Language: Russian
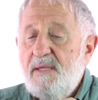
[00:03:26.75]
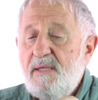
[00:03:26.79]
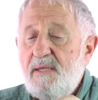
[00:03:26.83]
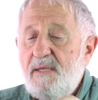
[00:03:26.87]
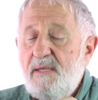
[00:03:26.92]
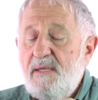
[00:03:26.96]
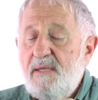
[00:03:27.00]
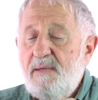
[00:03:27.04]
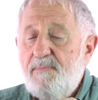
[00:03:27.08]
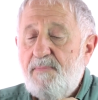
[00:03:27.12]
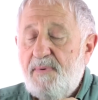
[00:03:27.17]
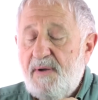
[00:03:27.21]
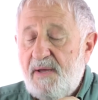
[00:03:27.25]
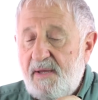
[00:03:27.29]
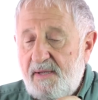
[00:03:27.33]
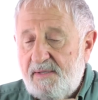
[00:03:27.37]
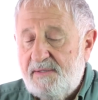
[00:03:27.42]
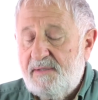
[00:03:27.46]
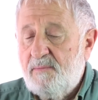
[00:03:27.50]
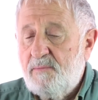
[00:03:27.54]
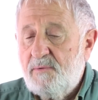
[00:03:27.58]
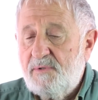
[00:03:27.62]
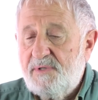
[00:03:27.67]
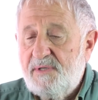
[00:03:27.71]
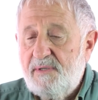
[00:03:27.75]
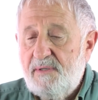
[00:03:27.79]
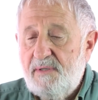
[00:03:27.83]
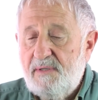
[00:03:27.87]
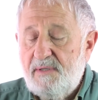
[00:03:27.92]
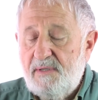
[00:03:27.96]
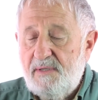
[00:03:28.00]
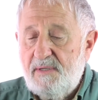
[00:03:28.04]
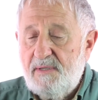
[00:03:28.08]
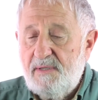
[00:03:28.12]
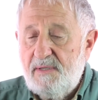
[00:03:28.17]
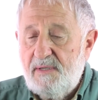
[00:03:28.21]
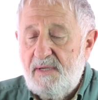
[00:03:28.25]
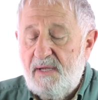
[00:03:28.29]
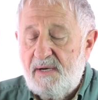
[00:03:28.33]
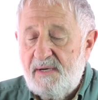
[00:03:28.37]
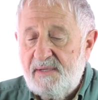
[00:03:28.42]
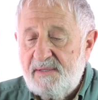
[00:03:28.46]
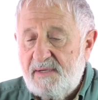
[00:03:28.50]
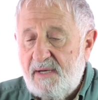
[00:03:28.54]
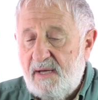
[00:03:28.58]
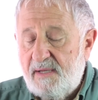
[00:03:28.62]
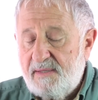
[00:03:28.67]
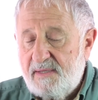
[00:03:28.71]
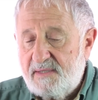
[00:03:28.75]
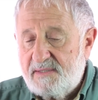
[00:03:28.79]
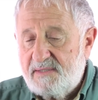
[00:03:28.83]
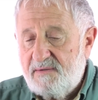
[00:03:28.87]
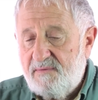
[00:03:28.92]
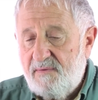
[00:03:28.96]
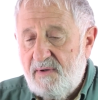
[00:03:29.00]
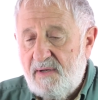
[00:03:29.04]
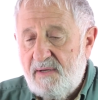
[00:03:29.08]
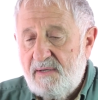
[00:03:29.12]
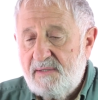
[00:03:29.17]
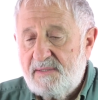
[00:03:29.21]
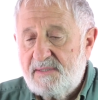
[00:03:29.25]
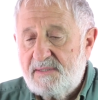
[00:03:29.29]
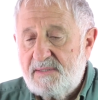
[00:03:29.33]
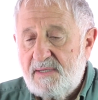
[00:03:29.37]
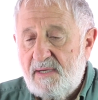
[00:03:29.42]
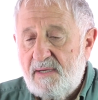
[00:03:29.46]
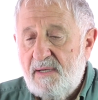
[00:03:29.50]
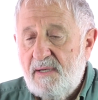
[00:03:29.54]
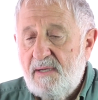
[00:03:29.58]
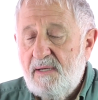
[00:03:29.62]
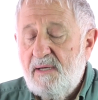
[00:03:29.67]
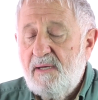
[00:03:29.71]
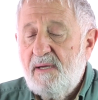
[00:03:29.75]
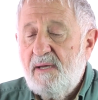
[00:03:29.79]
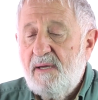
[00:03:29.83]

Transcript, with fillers: и поэтому э, РНК называется